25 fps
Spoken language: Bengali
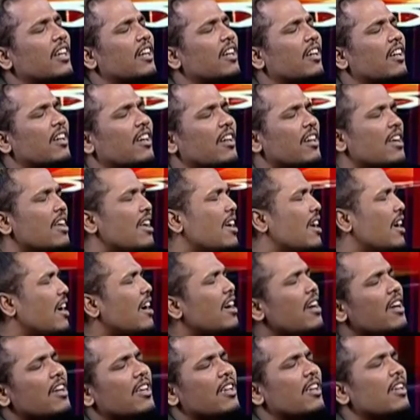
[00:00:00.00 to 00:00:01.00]
না
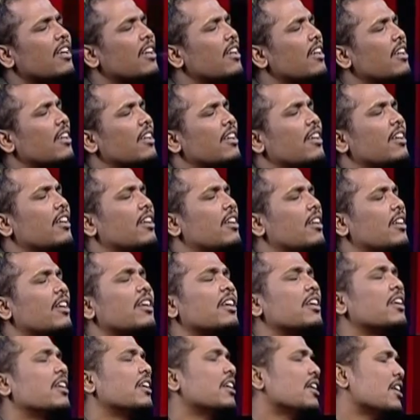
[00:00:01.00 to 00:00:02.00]
হায়
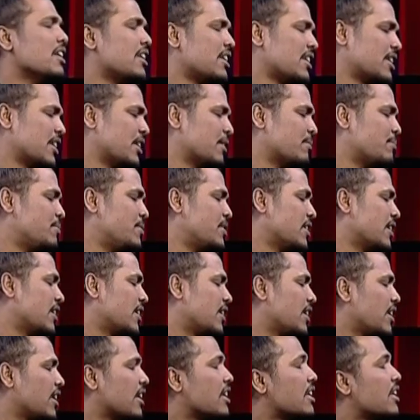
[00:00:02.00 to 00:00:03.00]
রব
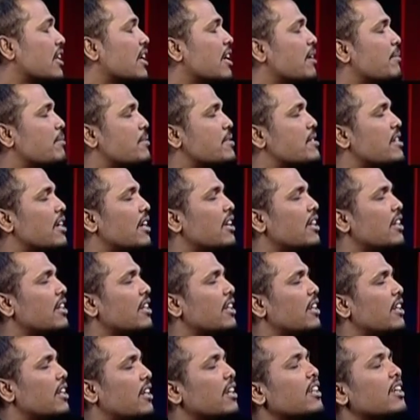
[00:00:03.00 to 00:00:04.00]
জানে রব
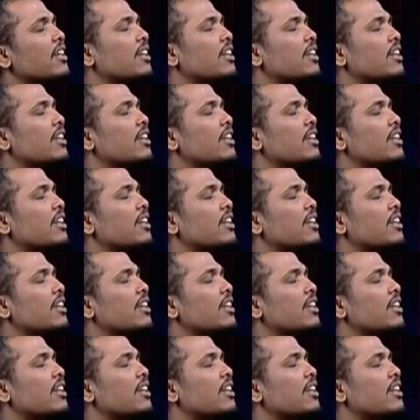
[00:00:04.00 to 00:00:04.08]
জানে